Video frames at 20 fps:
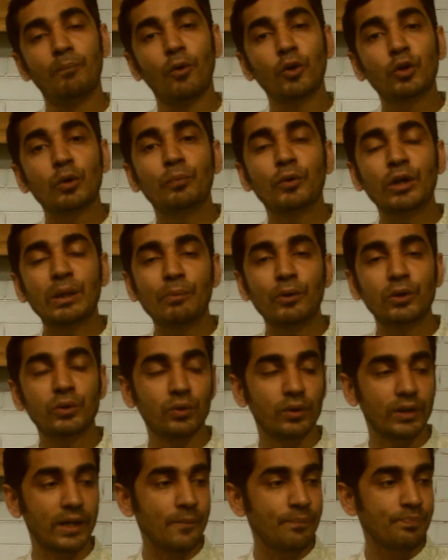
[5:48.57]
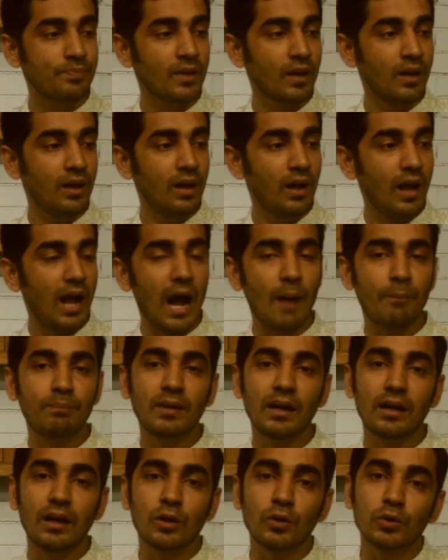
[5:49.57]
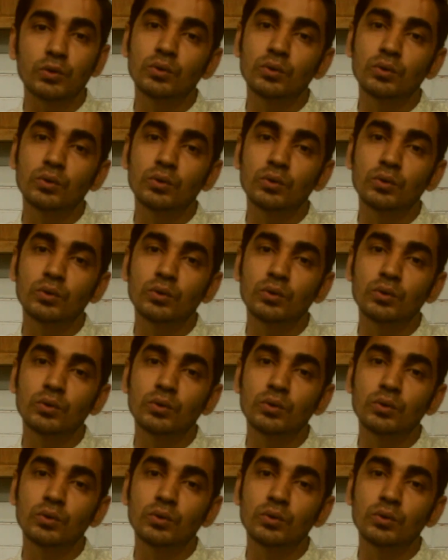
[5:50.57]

পট পরিবর্তনে আপনার